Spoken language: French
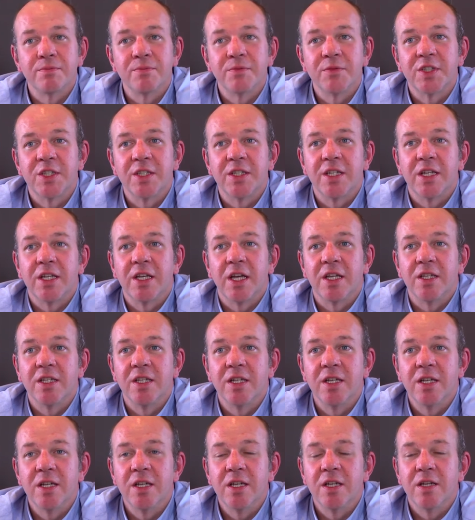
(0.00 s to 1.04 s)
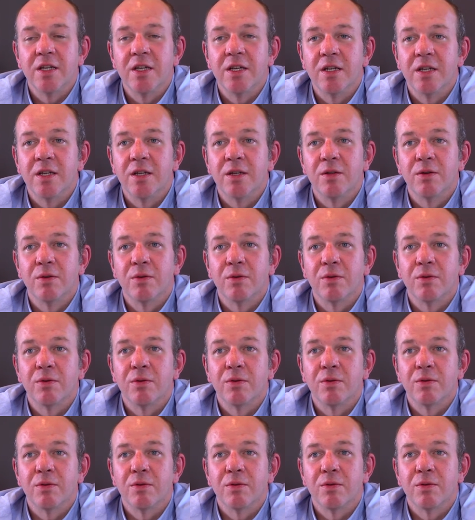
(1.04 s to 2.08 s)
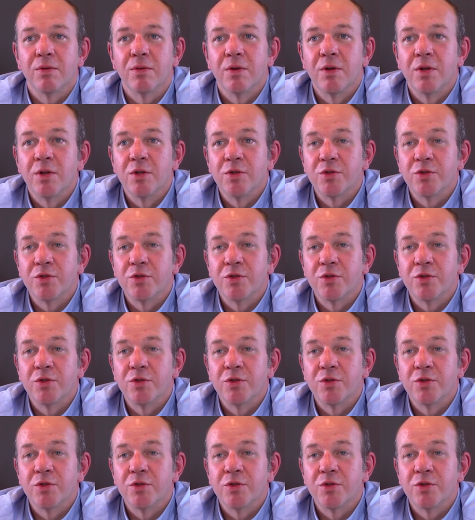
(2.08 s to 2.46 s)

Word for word: c'était gagné et euh,